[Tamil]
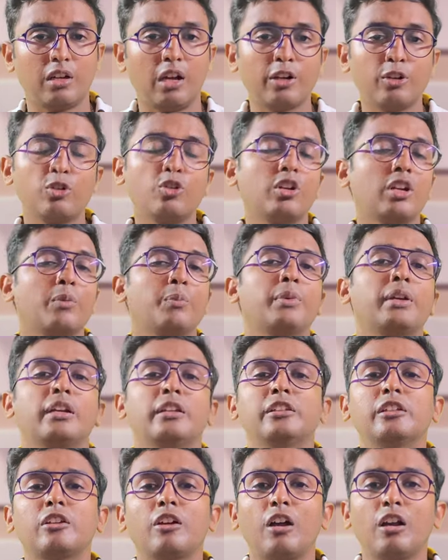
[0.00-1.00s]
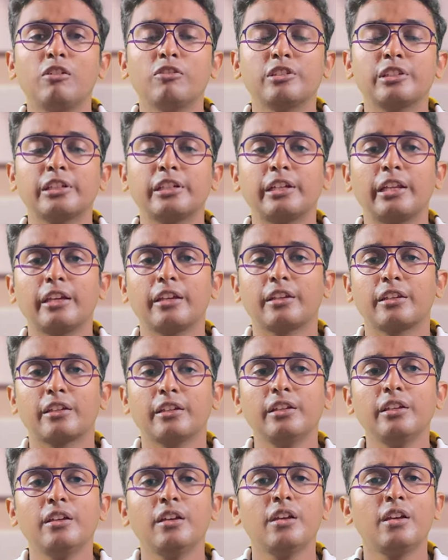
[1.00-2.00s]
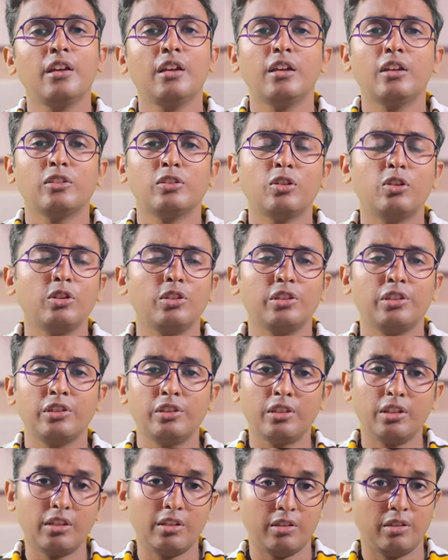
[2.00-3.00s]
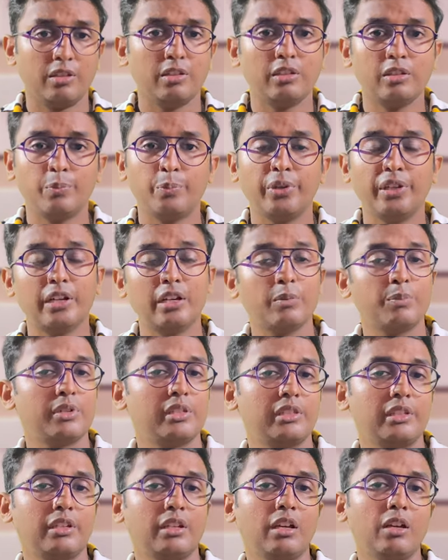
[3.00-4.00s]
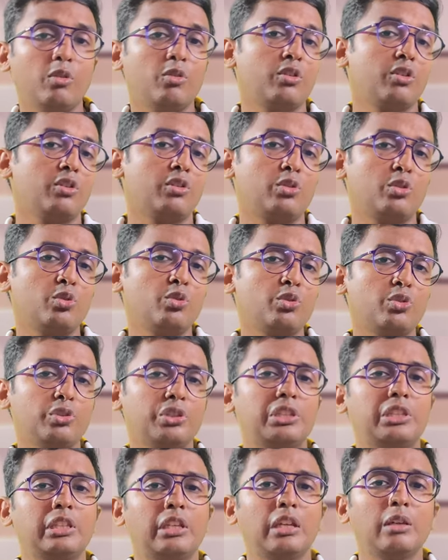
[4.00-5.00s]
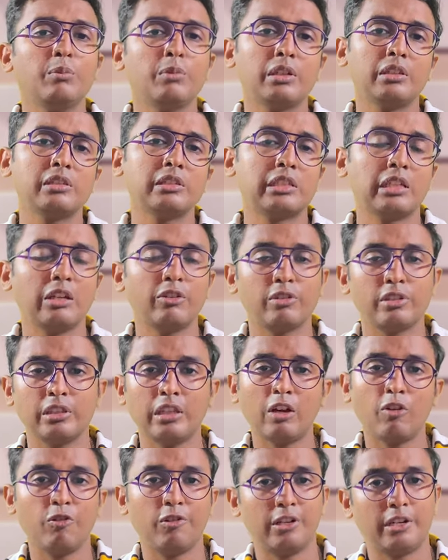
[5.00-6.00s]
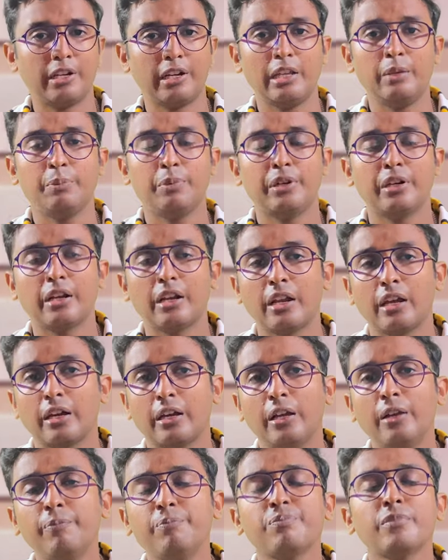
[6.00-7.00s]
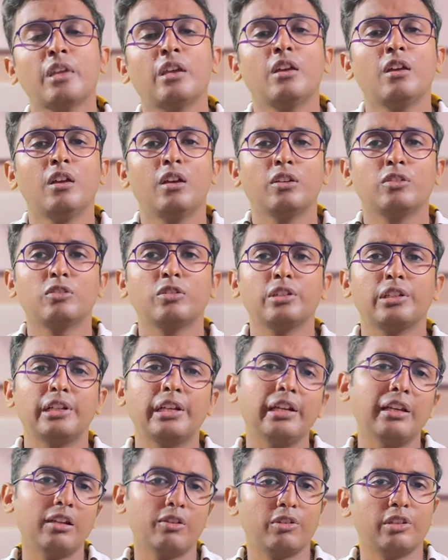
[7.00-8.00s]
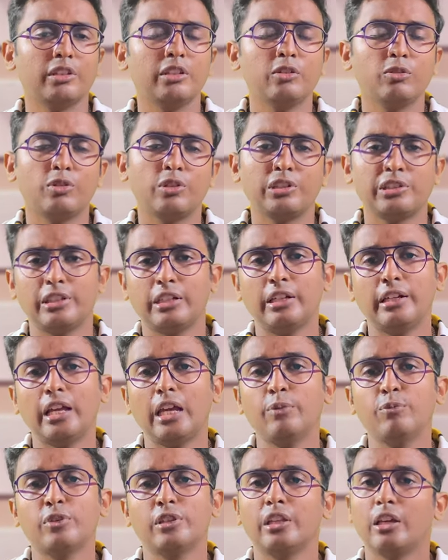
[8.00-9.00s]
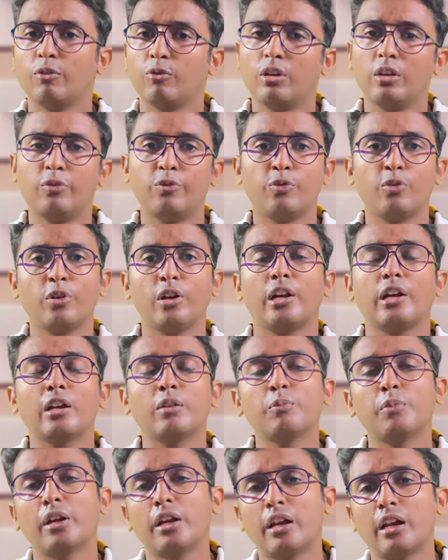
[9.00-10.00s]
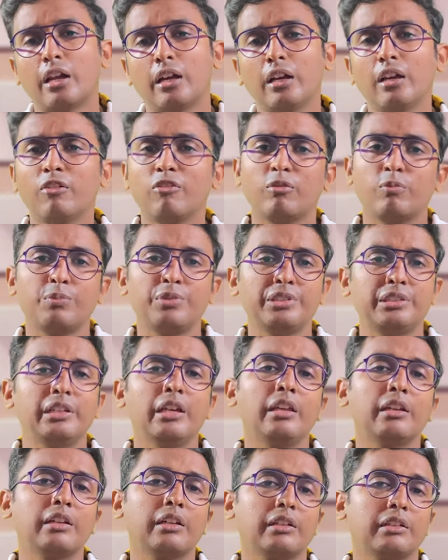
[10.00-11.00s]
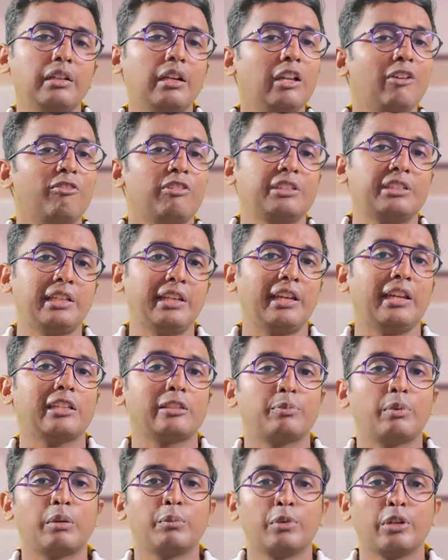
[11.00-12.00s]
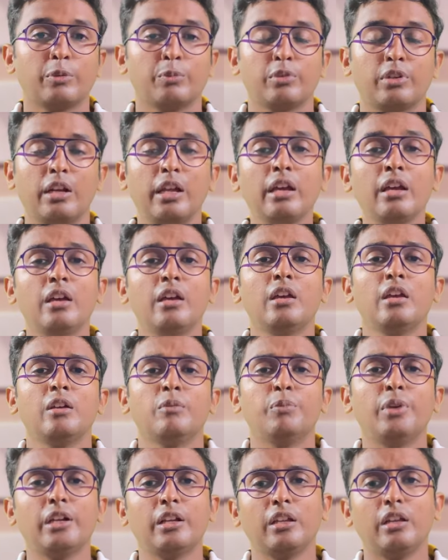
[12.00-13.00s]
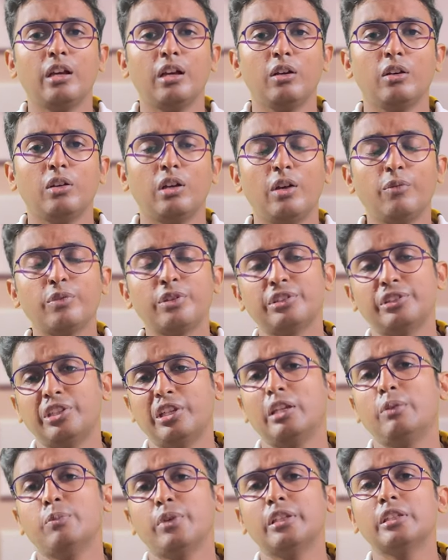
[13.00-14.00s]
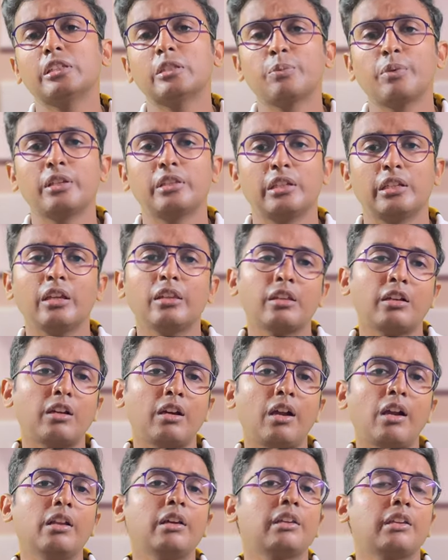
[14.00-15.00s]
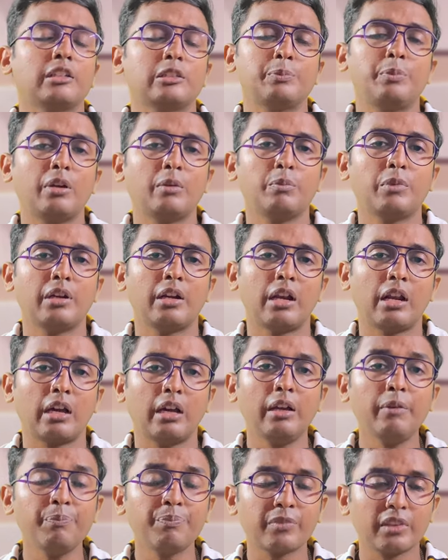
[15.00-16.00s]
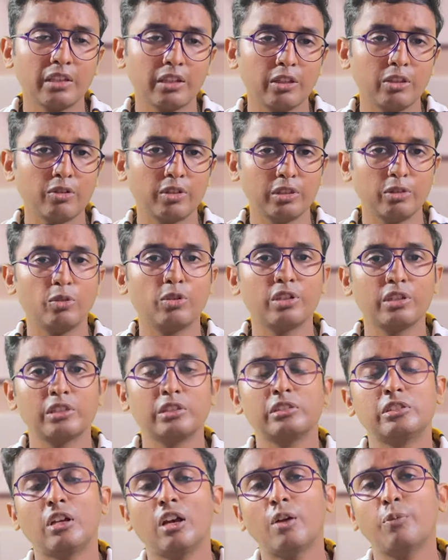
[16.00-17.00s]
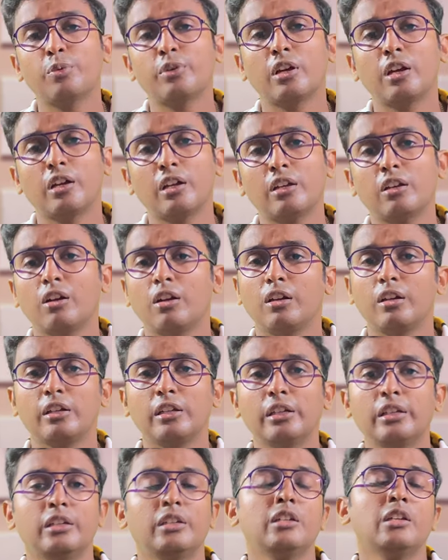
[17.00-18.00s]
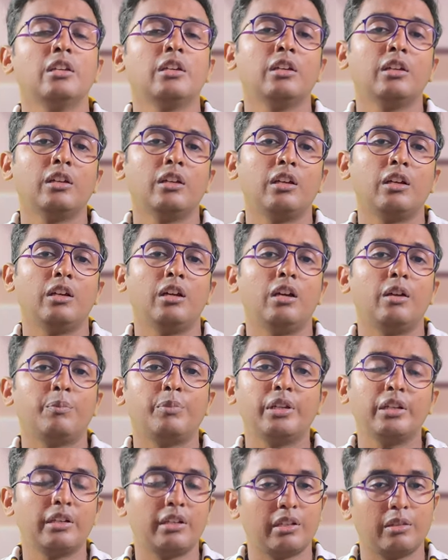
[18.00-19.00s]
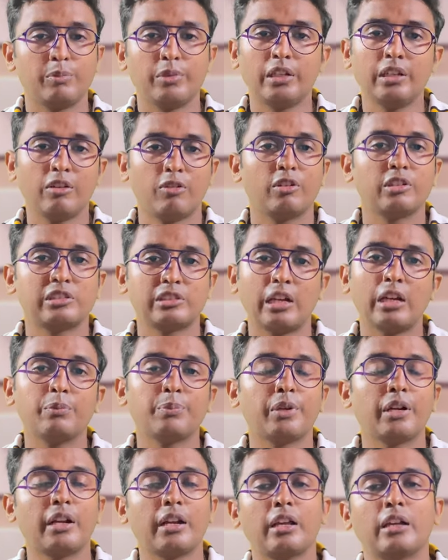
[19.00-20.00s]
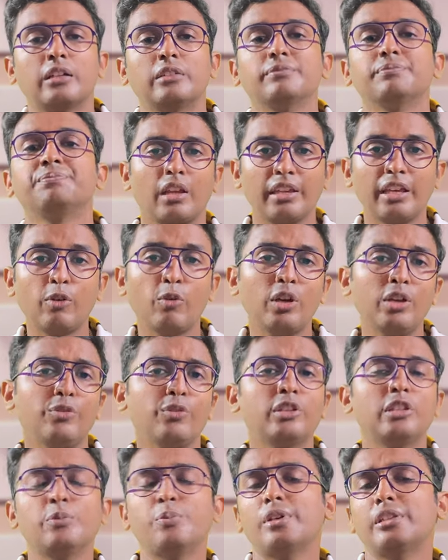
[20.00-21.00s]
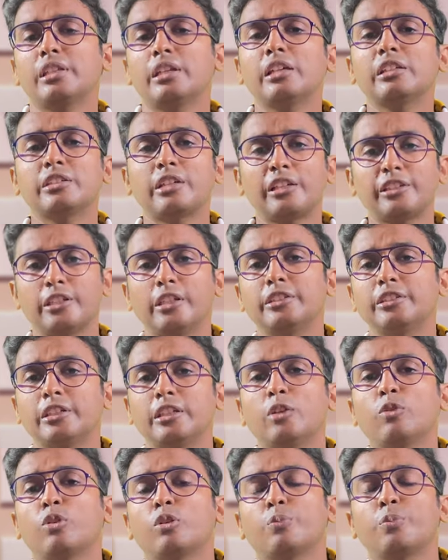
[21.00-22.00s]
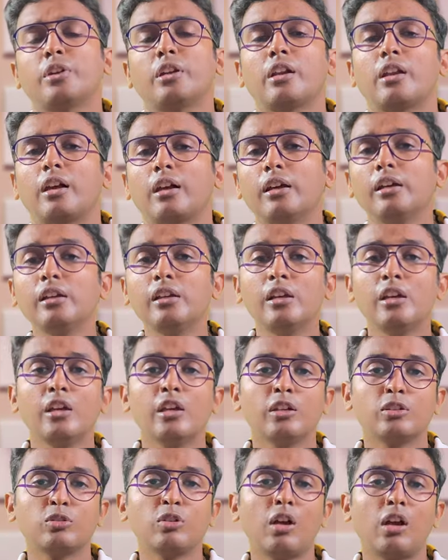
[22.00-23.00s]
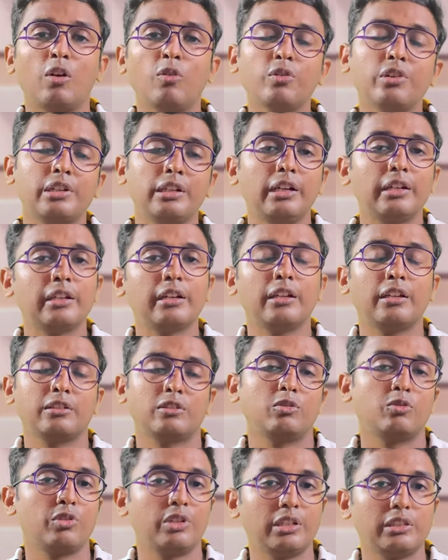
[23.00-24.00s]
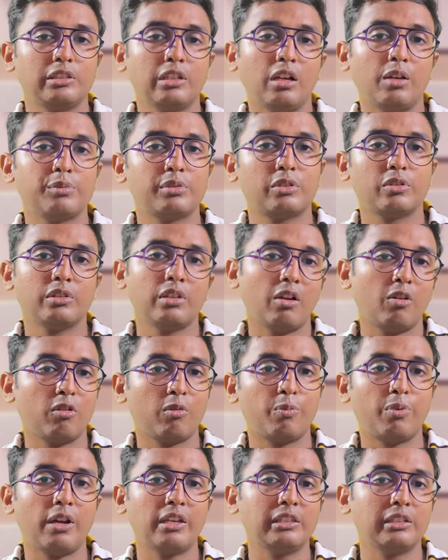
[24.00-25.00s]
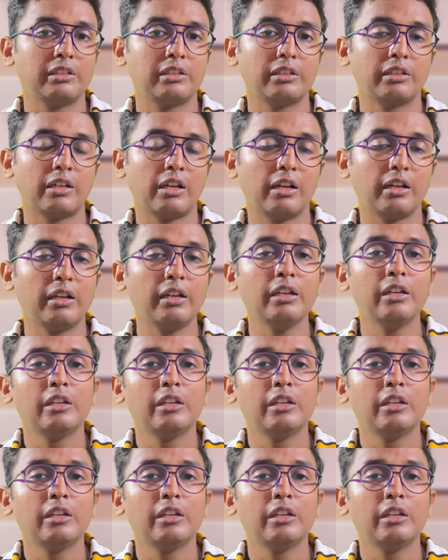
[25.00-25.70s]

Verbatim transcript: அன்னோன் நம்பர்லேருந்து கால் வந்துக்கிட்டே இருக்குது ஸோ இந்த இது பீரியட் பார்த்திங்கன்னா ஒரு டூ டு த்ரீ மந்த்ஸாக வந்து அவங்க ட்ரை பண்ணுறாங்க ஸோ இடையில் வந்து ஒரு சில டைம் வந்து என் ஒய்ஃப் ஃபோன் அட்டன் பண்ணுறாங்க அவங்க பிஸியாக இருக்கிறதுனால அவங்களுக்கு சரியாக ரெஸ்பாண்ட் பண்ண முடியல பட் ஆஃப்டர் த்ரீ மந்த்ஸ் பார்த்தீங்கன்னா அந்த காலுக்கு ரெஸ்பாண்ட் பண்ணுறாங்க இது வந்து ஒரு ஜாபுக்கான காலு அப்படின்றது மாதிரி அவங்க ஸ்டார்ட் பண்ணுறாங்க என் ஒய்ஃப் வந்து பார்த்திங்கன்னா ஸ்ட்ரக்சர் இன்ஜினியர் ஒர்க் பண்ணுறாங்க ஸோ அவங்க ரிலேட்டடாக இருக்கக்கூடிய ஜாப்ஸ் வந்து அவங்க பார்த்துட்ருக்காங்க